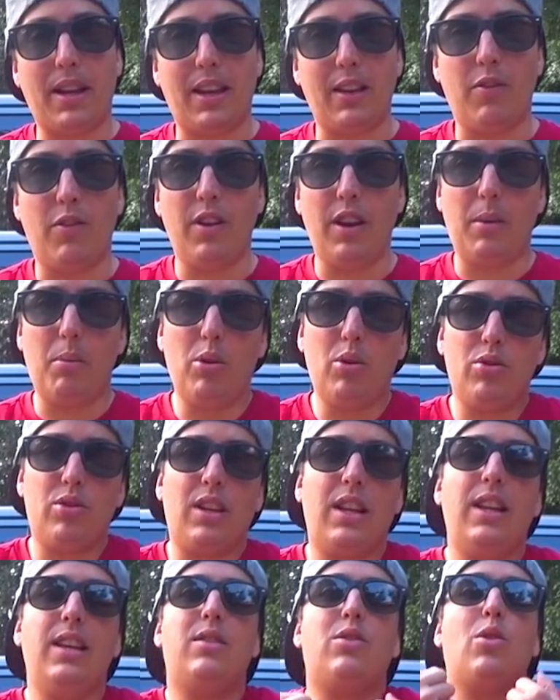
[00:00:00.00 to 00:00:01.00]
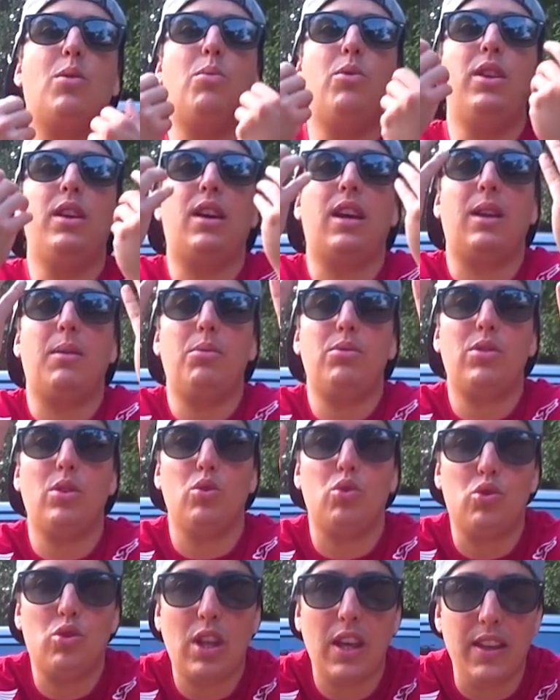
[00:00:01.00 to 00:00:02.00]
que fuéramos los que les comunicáramos a
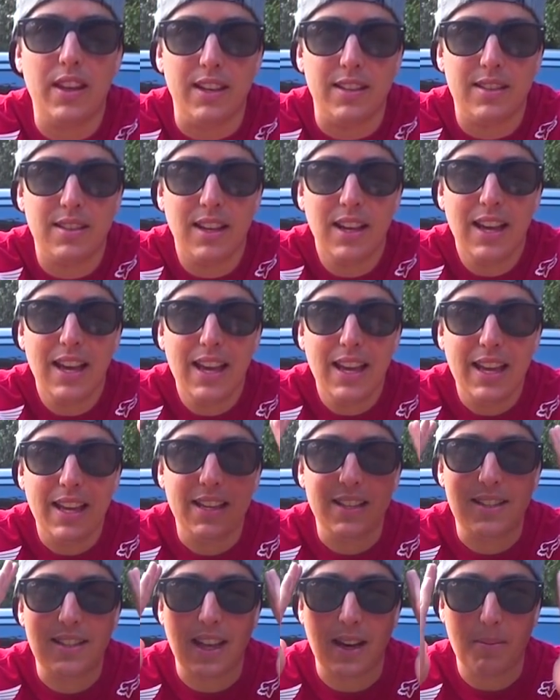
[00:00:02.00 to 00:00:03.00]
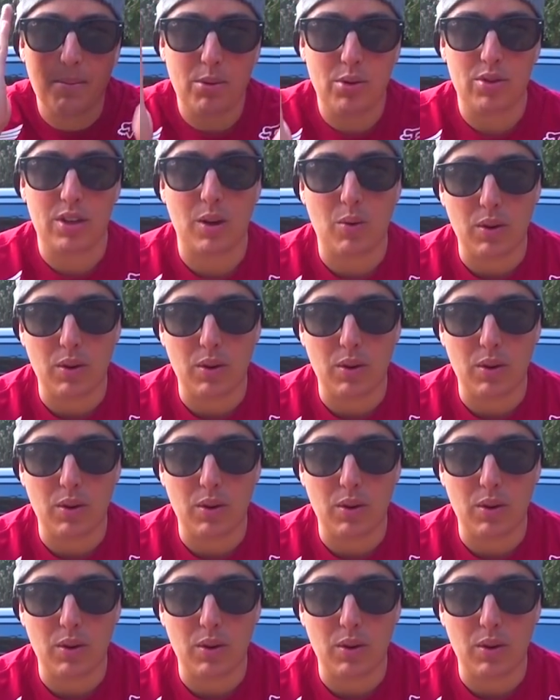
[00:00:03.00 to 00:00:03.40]
ustedes esta hermosa